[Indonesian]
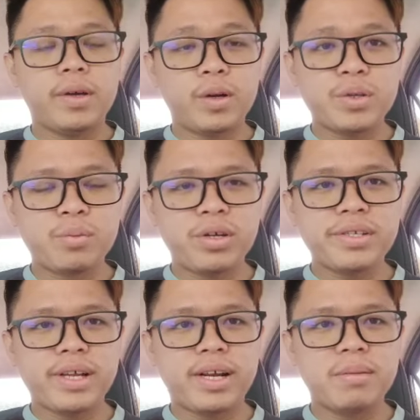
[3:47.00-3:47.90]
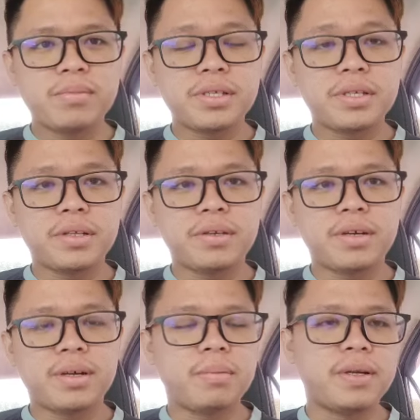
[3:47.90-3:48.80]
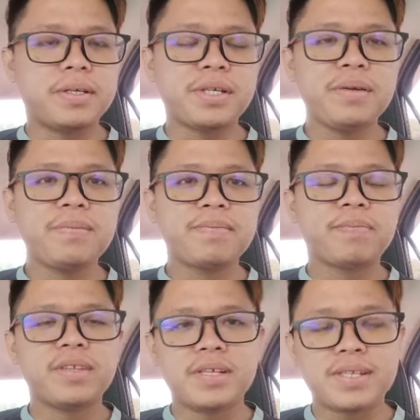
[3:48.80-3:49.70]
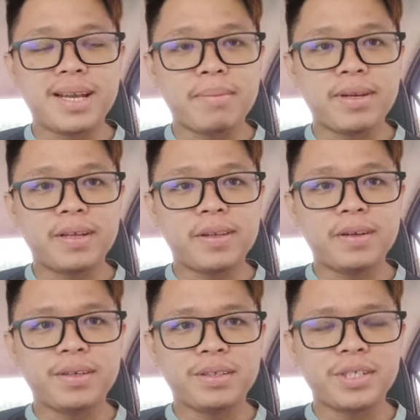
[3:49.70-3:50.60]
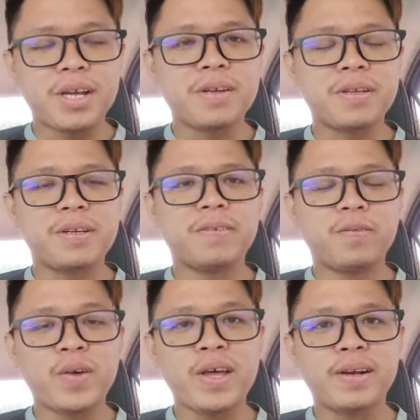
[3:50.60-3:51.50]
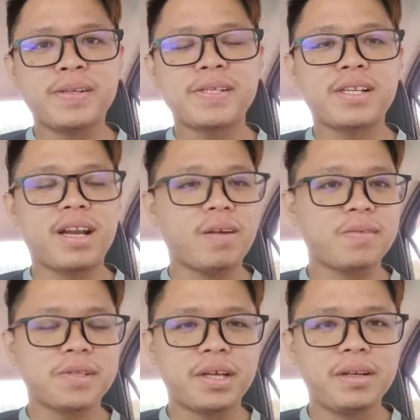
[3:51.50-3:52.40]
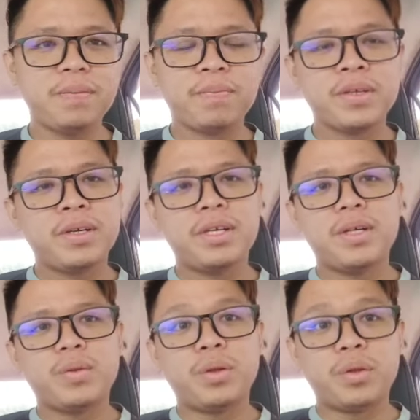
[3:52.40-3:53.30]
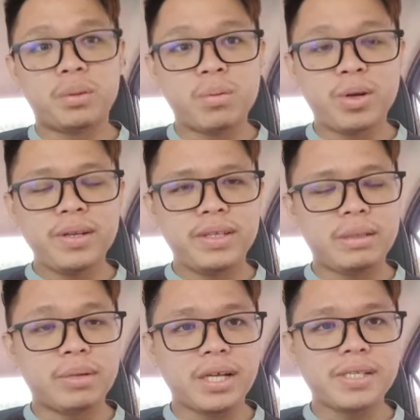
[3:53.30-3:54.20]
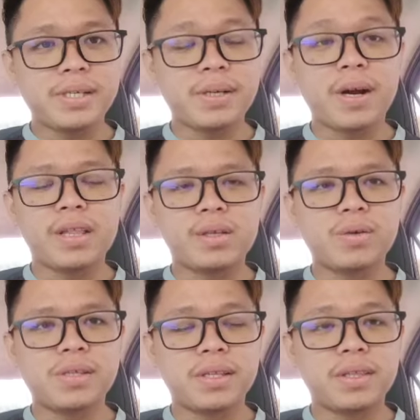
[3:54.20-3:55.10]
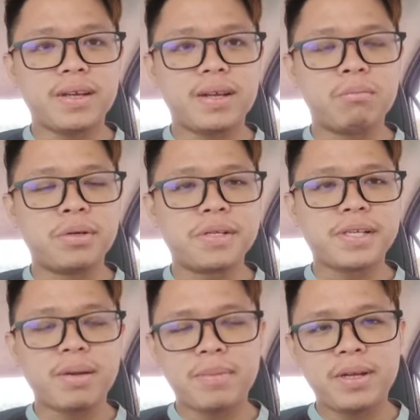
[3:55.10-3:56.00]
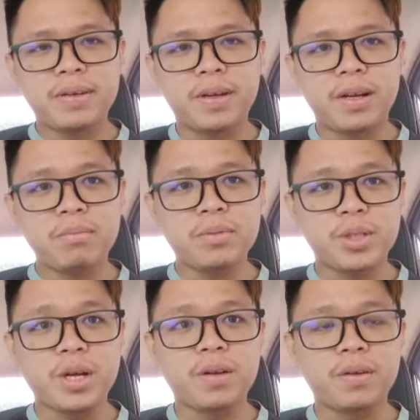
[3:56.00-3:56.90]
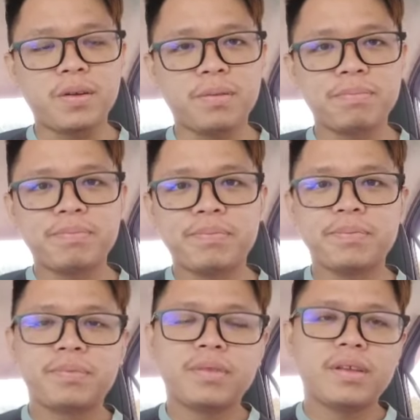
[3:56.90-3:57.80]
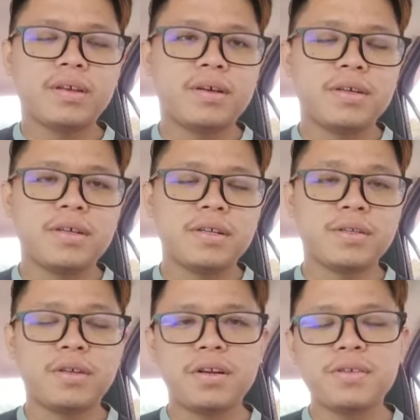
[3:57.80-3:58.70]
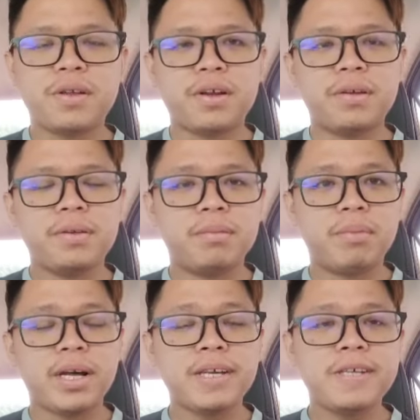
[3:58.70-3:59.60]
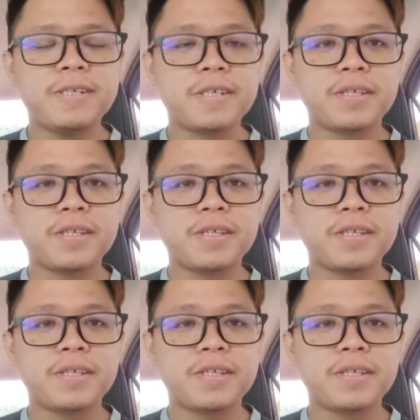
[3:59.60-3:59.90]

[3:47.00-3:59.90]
Halo semua, salam sejahtera Malaysia. Selamat datang ke channel Fails Lifestyle. Tonton Bupan, terima kasih karena terus setia dan bersama di dalam channel ini. Saudara-saudara, bagi